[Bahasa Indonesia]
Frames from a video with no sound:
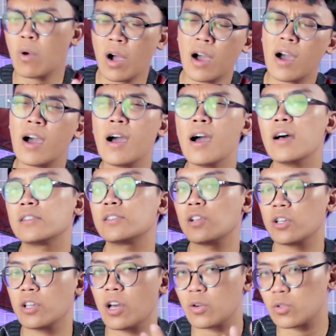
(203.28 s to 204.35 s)
wah
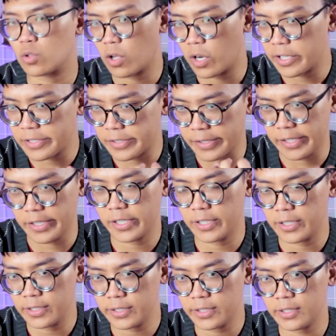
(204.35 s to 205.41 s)
saya harus koleksi
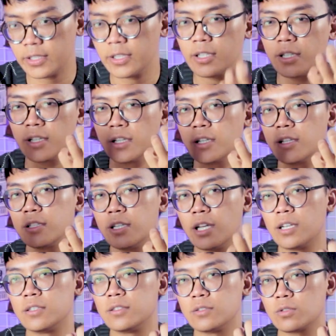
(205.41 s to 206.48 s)
ini
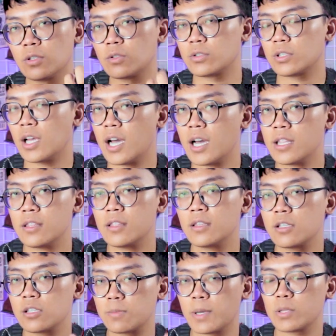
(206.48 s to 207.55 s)
dan suatu saat
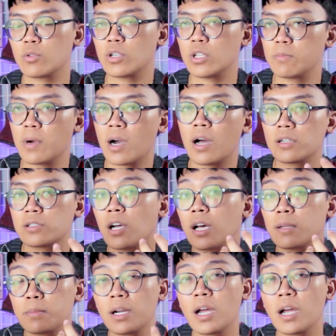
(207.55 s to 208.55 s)
sepatu ini bakal sangat